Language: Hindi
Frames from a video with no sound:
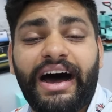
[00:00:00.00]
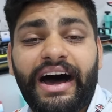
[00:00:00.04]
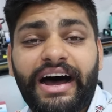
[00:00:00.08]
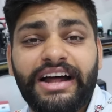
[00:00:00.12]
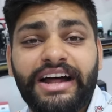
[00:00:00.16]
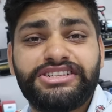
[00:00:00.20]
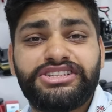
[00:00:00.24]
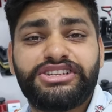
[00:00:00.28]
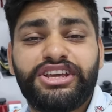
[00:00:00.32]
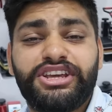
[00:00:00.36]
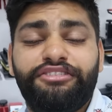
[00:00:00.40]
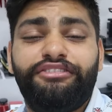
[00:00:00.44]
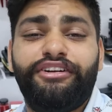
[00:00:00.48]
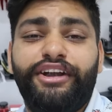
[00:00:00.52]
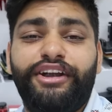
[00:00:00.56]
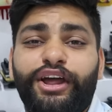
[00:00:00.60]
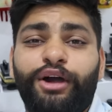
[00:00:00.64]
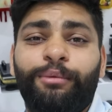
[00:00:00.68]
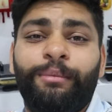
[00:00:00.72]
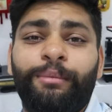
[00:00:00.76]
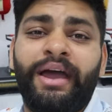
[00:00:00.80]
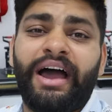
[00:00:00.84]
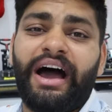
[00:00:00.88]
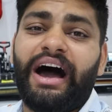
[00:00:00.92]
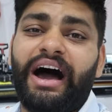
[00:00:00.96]
आज की
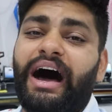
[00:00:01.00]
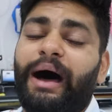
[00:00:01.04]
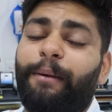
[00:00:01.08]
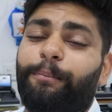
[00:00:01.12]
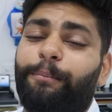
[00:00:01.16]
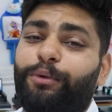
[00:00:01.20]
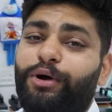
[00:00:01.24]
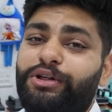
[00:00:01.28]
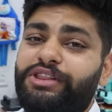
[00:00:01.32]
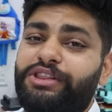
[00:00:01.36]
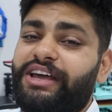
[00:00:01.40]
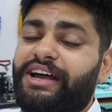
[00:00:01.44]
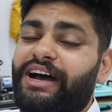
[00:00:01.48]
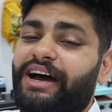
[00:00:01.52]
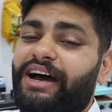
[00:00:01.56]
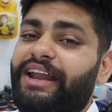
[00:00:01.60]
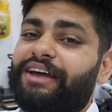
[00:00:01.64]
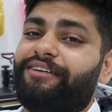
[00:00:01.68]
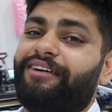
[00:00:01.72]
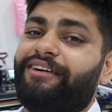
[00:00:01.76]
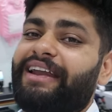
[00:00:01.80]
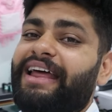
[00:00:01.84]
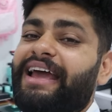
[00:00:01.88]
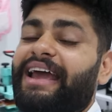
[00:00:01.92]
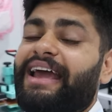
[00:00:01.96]
वीडियो में आपको
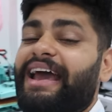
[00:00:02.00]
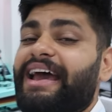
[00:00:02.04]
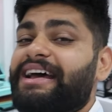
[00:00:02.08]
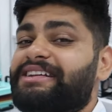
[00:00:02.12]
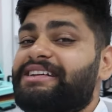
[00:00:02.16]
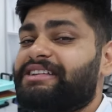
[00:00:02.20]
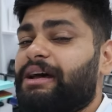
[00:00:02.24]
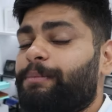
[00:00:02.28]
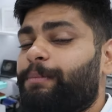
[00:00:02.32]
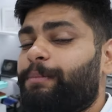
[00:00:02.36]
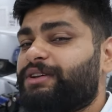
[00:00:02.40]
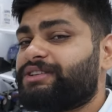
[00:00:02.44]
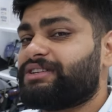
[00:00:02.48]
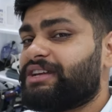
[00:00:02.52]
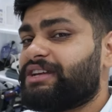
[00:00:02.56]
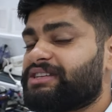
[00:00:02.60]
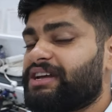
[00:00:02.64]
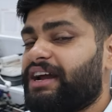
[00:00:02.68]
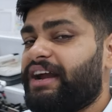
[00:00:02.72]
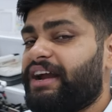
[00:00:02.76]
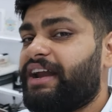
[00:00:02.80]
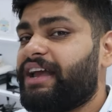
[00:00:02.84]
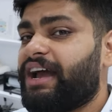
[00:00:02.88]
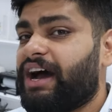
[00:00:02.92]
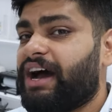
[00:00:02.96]
दिखाने वाले एक ऐसा बिजनेस
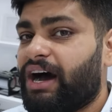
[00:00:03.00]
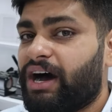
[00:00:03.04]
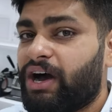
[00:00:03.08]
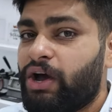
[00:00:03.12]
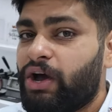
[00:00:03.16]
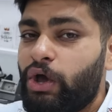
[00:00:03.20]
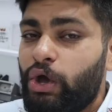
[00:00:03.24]
आइडिया